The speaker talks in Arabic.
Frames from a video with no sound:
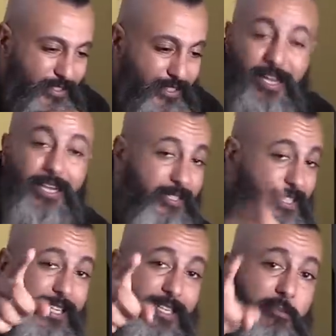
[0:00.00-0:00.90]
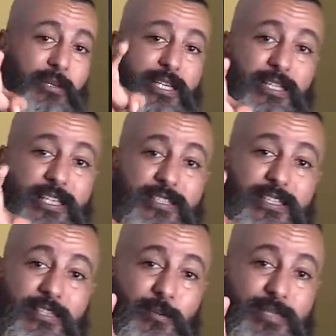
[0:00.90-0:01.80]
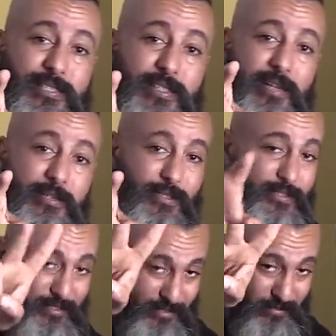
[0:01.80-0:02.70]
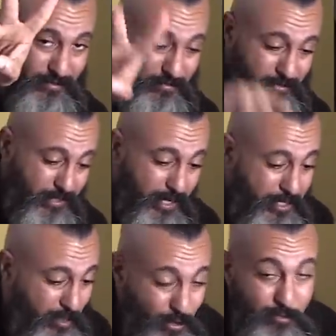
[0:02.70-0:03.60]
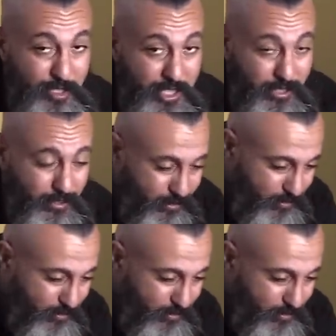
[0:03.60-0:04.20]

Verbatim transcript: آه، تحيه كبيره للناس ديال درب السلطان كنحترمكم بجد